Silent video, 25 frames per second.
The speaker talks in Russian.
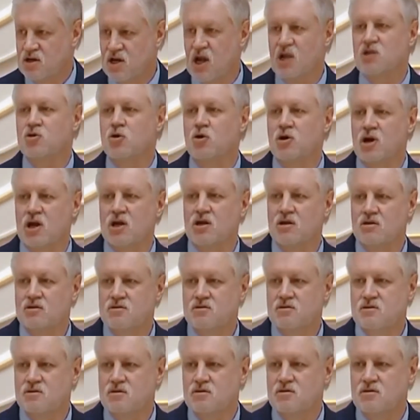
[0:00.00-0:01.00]
который,
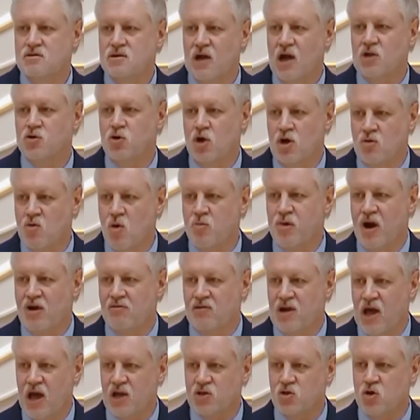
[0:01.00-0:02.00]
которым
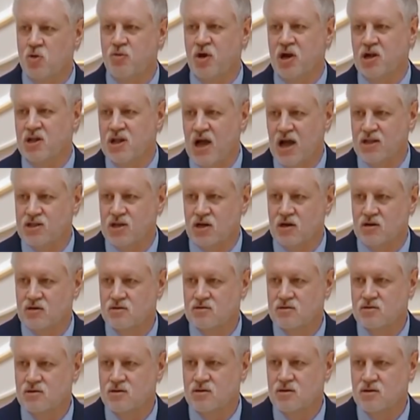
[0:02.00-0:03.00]
управляет губернатор,
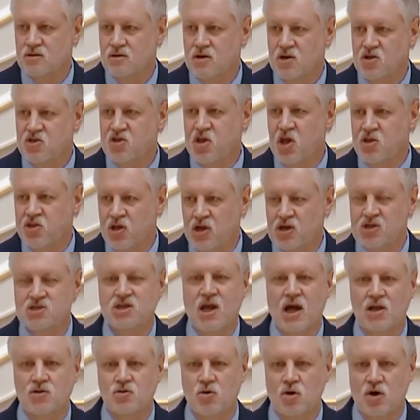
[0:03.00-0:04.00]

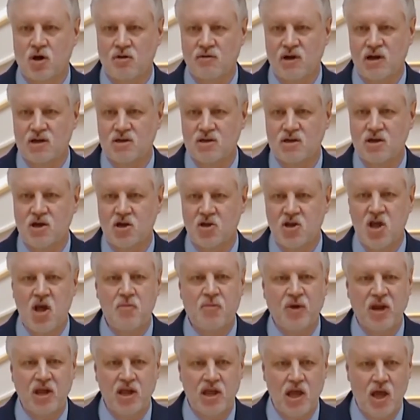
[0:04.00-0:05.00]
деятельность которого
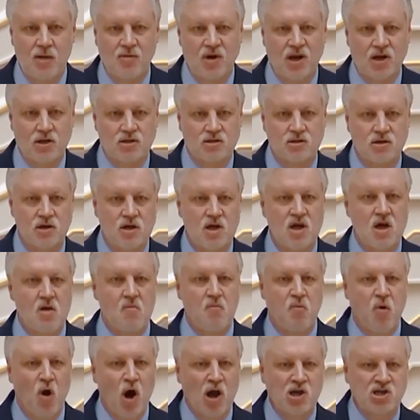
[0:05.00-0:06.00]
не приемлет
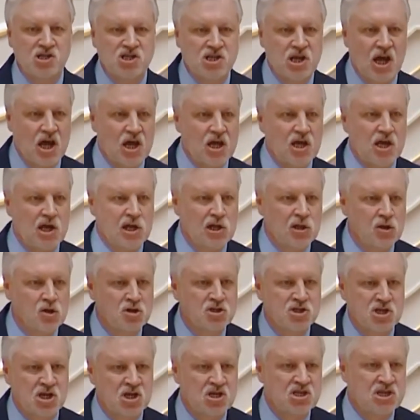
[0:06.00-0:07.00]
большая и
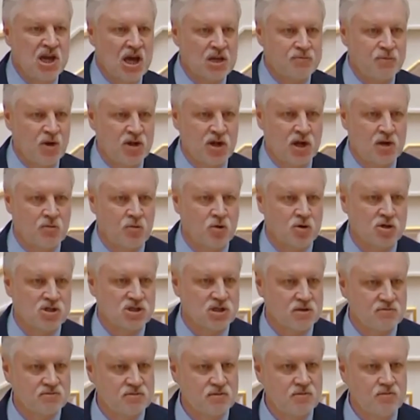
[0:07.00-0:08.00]
лучшая часть
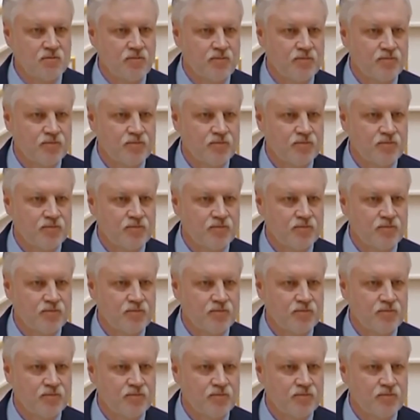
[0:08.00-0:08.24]
петербуржцев –